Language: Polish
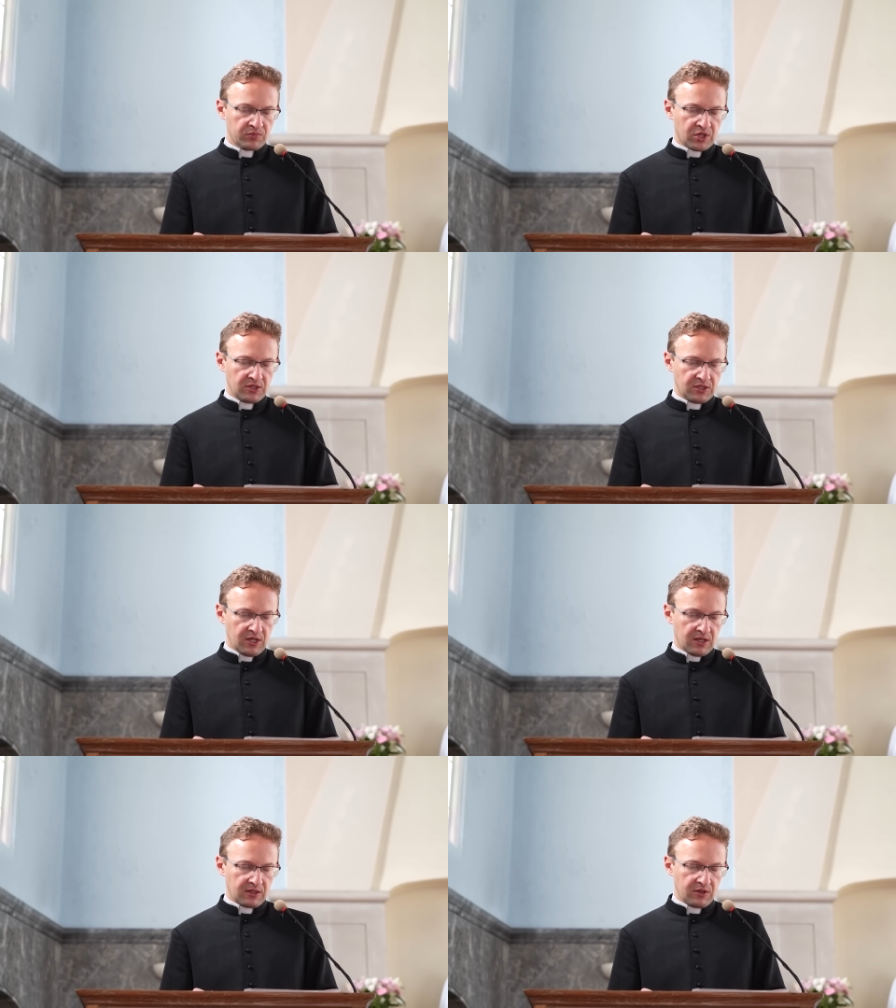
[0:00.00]

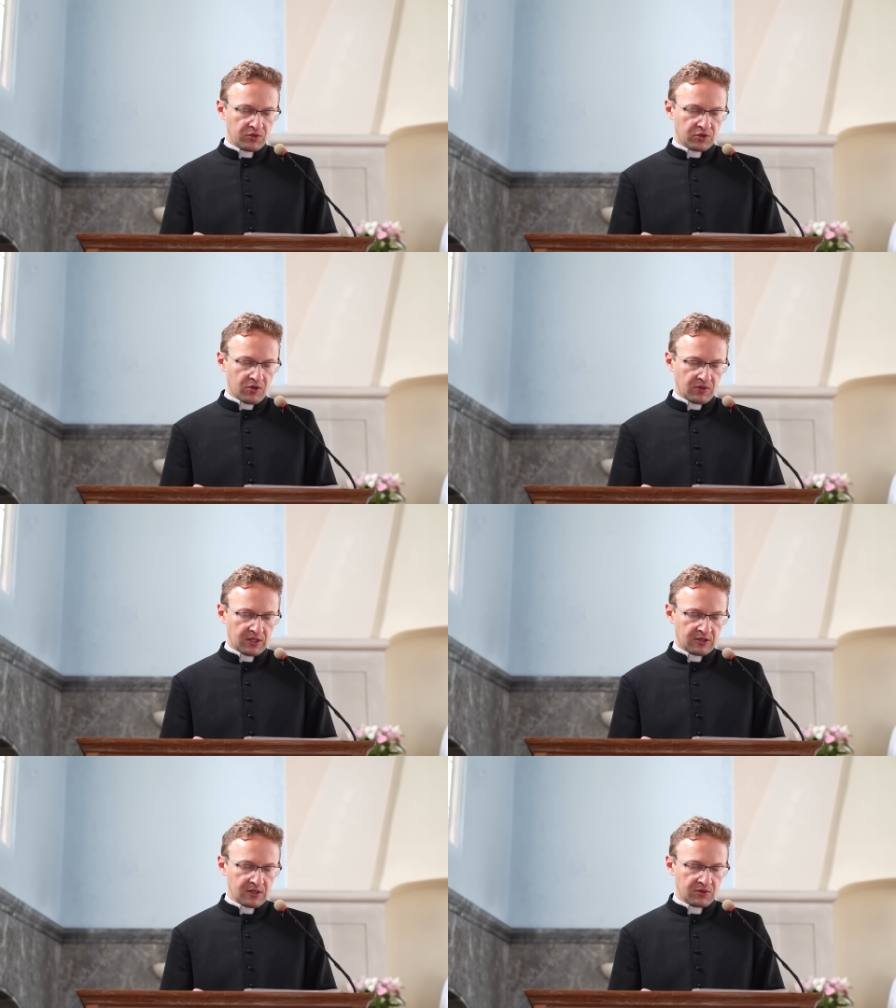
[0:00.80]
przejście jakiegoś
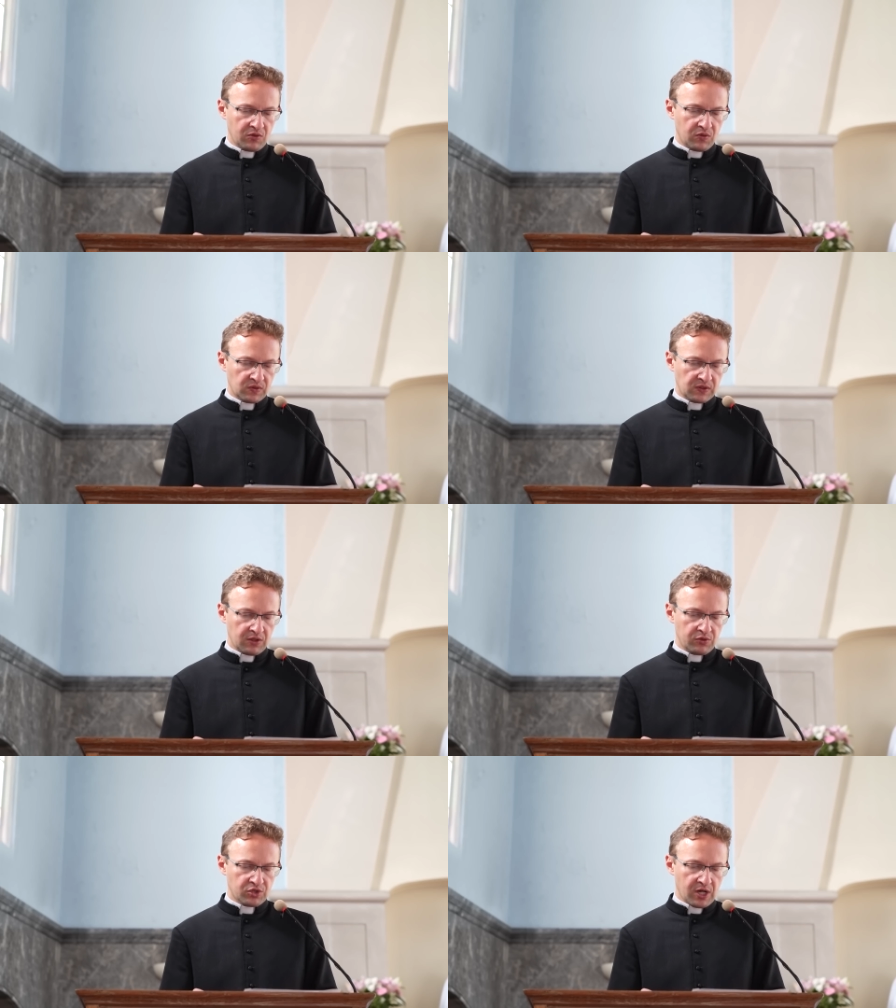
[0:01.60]
konkretnego
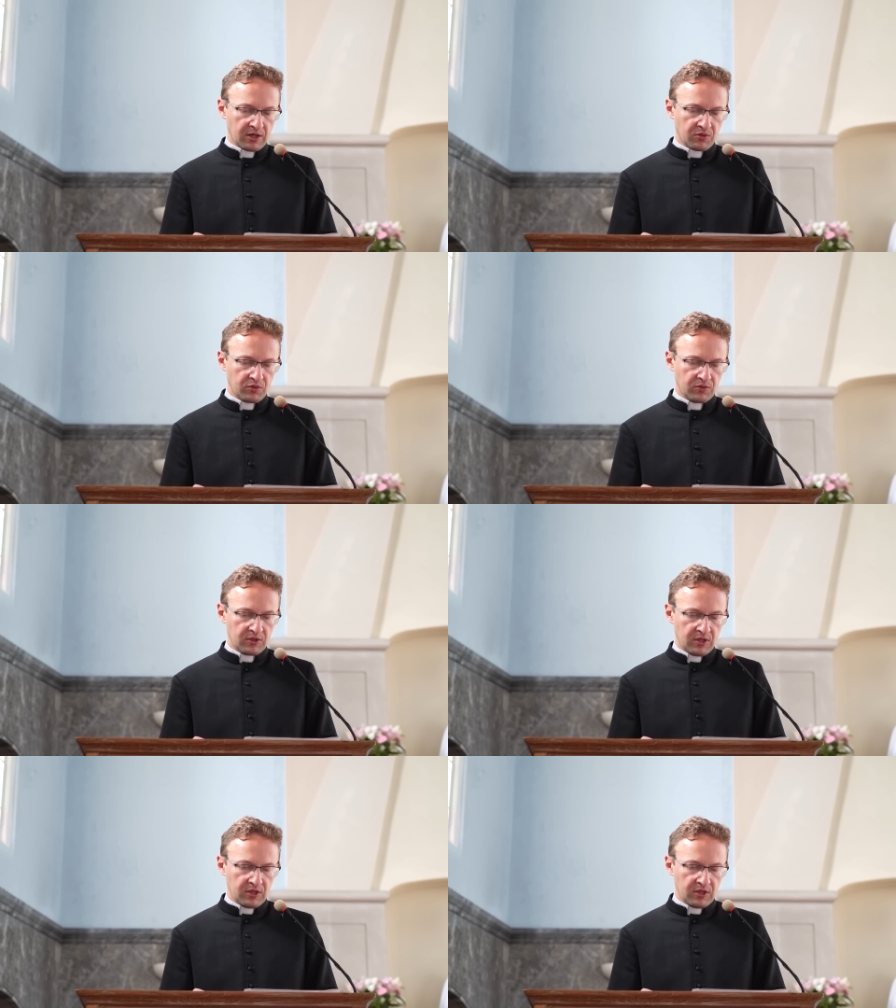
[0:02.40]
górskiego szlaku.